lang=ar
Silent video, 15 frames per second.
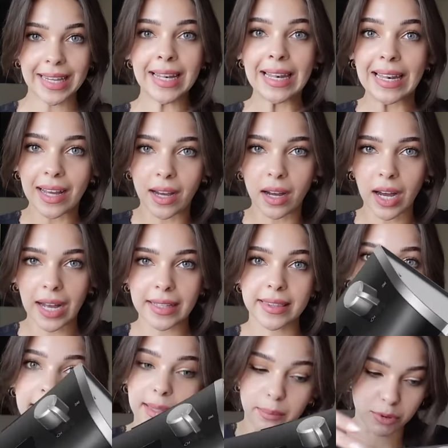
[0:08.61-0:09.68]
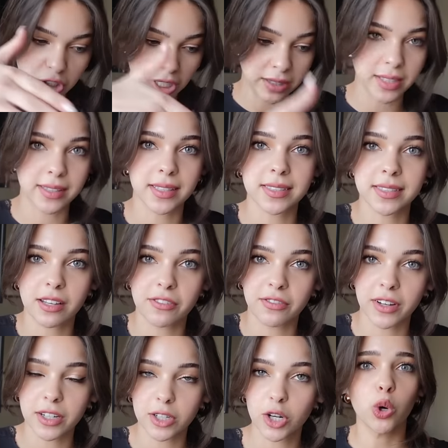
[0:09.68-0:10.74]
كلها حطيتها بشنطه
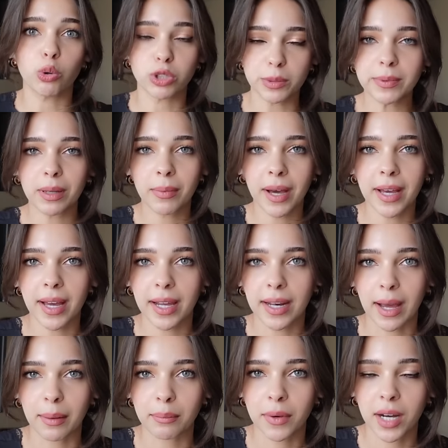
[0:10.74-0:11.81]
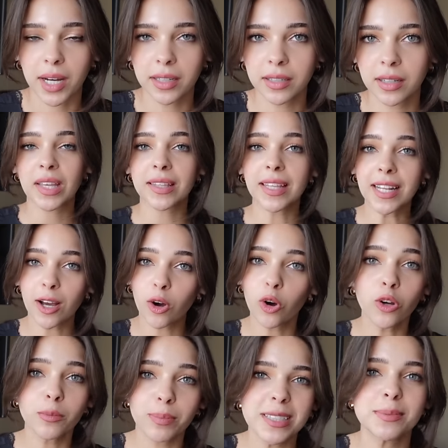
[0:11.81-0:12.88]
السفر وجبتها معي على عمان طلع
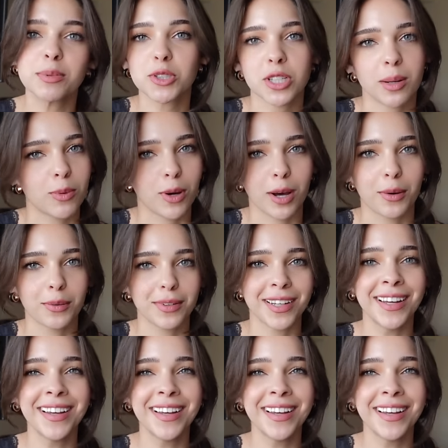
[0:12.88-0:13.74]
هون بس بيشربوا قهوه